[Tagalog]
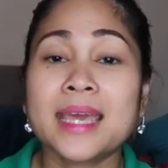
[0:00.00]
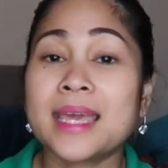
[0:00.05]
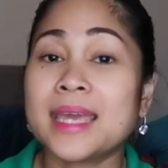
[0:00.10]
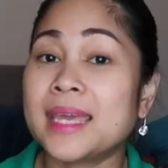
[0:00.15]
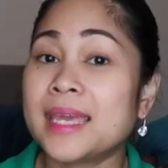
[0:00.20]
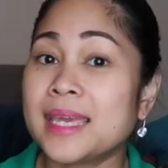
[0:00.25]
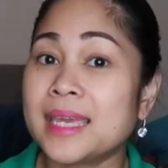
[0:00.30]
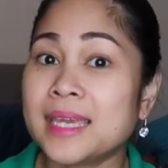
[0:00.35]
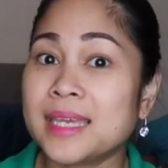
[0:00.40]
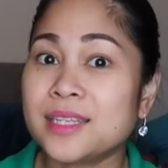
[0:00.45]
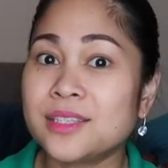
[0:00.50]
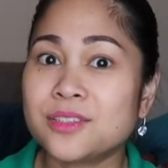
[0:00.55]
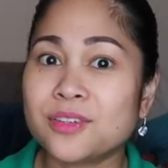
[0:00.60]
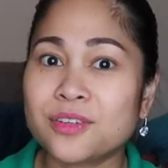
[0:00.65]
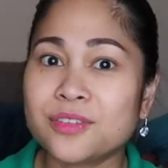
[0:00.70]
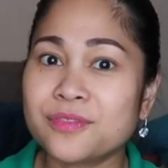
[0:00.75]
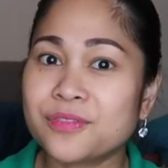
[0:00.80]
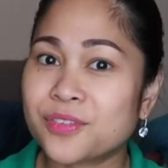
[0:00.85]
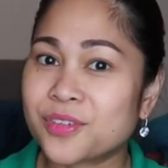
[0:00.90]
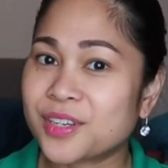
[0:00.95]
And
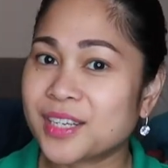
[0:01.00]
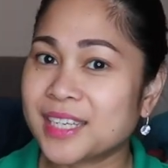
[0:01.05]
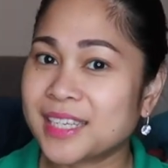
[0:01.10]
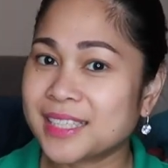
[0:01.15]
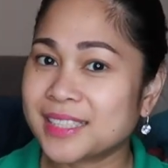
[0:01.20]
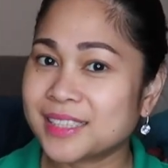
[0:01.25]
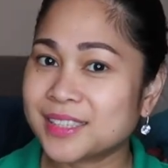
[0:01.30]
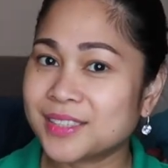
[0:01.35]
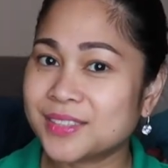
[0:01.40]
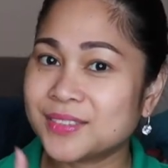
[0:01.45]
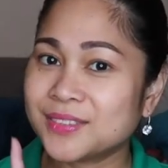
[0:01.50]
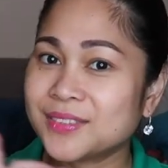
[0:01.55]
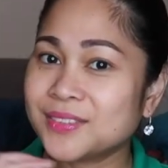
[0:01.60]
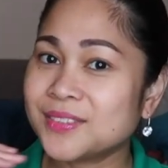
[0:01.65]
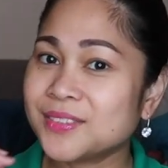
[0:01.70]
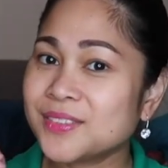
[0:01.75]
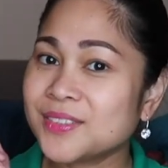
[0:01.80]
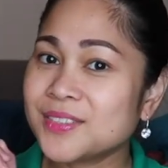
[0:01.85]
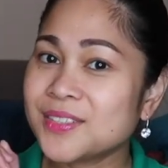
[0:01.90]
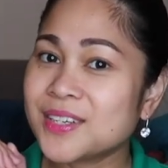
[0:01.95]
don't forget
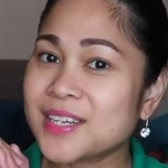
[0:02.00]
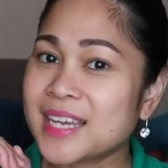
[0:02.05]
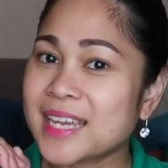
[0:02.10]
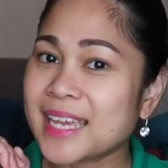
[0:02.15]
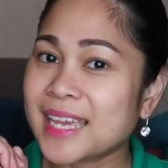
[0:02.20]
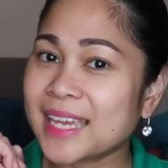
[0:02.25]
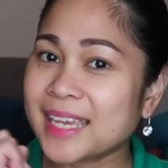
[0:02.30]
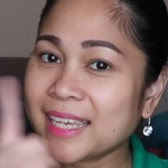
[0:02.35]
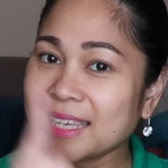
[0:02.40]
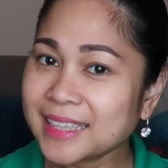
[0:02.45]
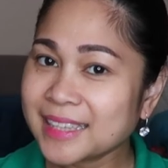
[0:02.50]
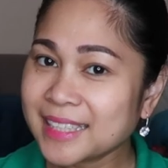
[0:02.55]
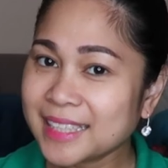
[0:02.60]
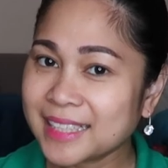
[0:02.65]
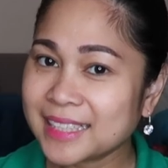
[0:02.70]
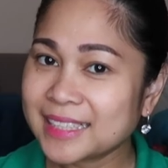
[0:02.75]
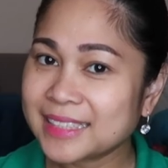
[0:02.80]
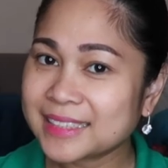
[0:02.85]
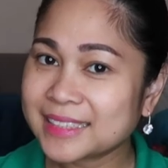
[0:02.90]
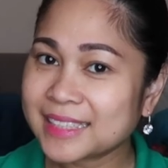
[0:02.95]
to eat
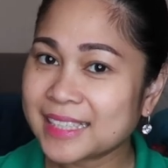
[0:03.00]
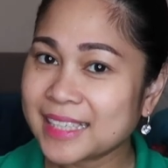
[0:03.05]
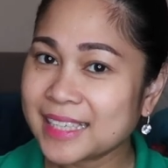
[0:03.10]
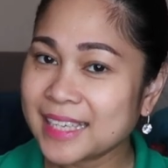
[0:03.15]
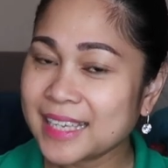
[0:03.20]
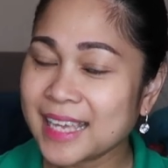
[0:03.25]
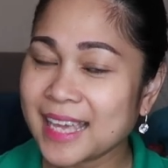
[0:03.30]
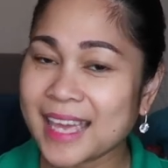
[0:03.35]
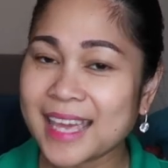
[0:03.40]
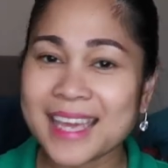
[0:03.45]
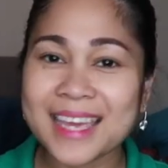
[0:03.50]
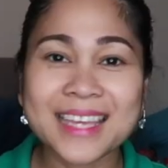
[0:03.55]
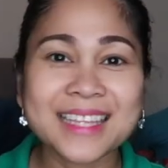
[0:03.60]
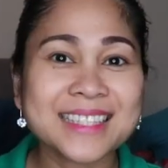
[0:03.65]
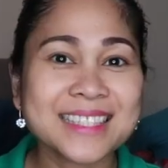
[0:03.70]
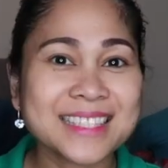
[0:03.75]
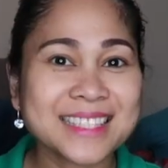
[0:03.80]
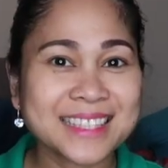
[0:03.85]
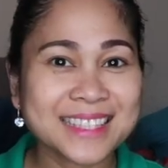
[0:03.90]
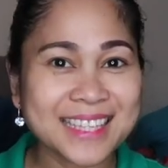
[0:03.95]
healthy and
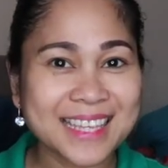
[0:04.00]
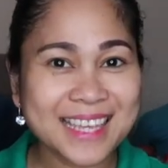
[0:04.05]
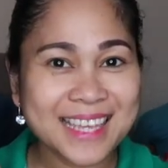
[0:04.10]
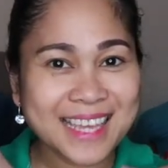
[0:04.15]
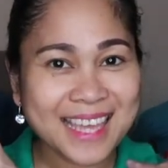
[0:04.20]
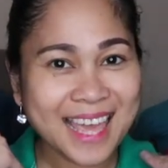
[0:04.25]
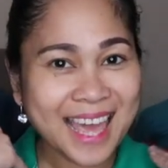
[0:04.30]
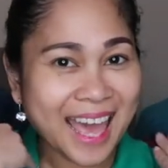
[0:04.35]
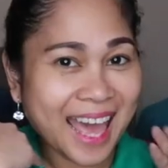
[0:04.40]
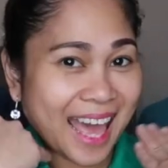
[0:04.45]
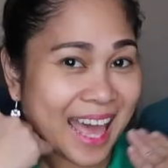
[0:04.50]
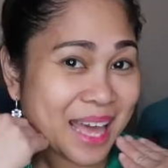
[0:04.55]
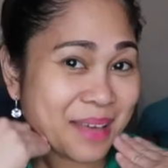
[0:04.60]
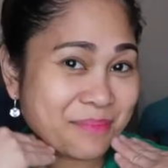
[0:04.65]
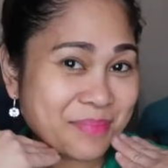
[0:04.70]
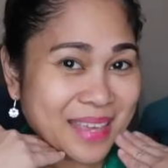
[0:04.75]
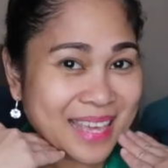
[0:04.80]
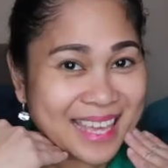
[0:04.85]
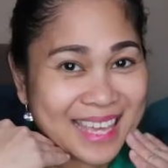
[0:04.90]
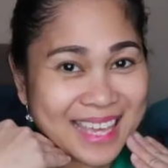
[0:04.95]
stay
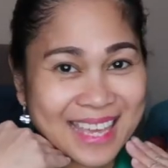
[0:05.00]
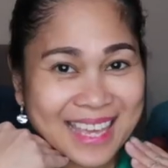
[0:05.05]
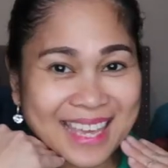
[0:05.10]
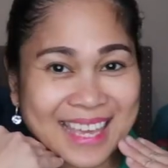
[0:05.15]
happy!